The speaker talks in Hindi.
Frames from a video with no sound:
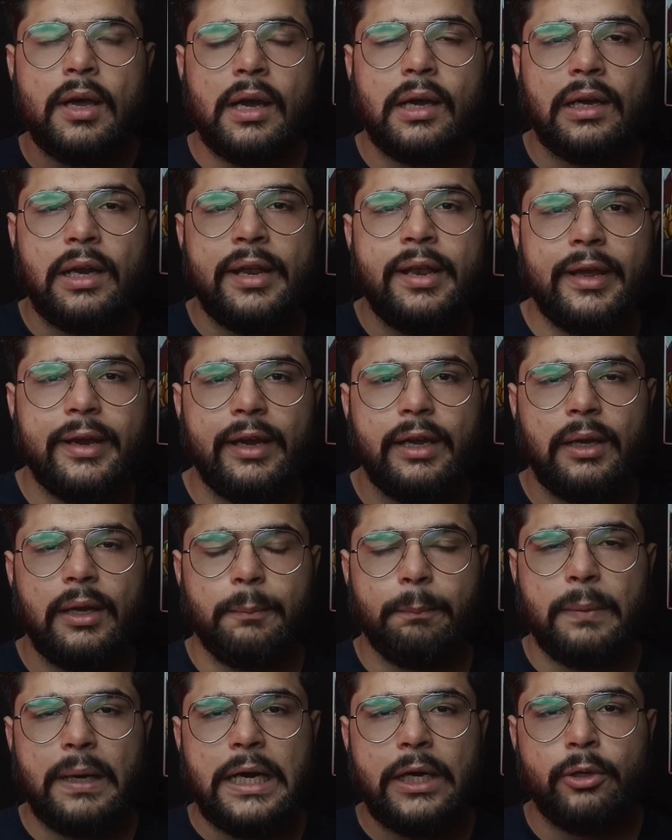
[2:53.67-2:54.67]
अगला नेगेटिव
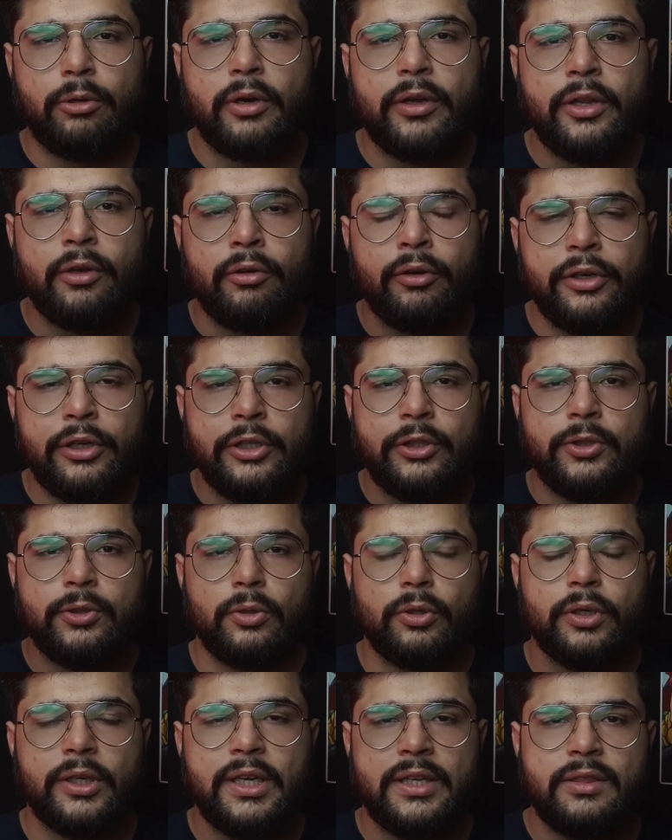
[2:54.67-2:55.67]
पार्ट होगा देखो इस
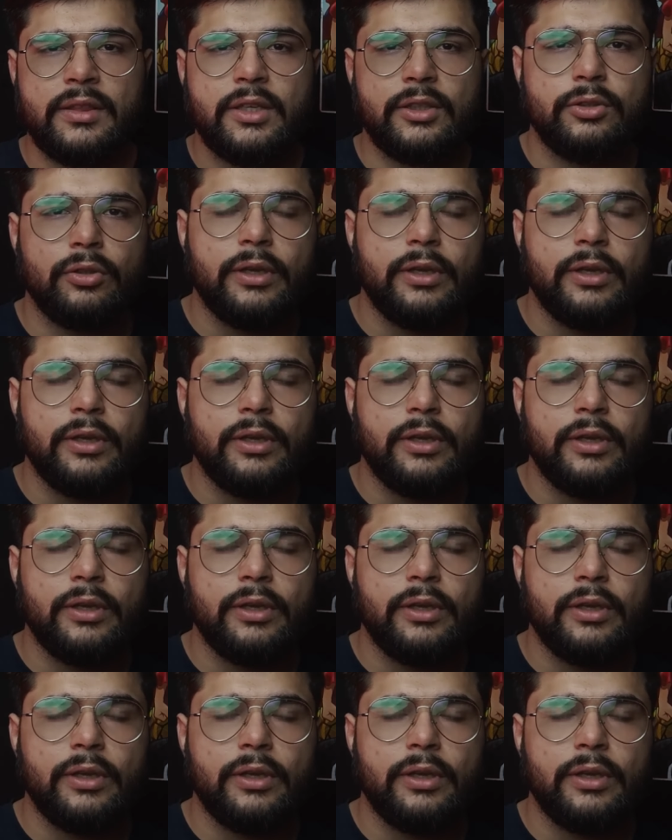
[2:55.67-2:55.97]
शो के अंदर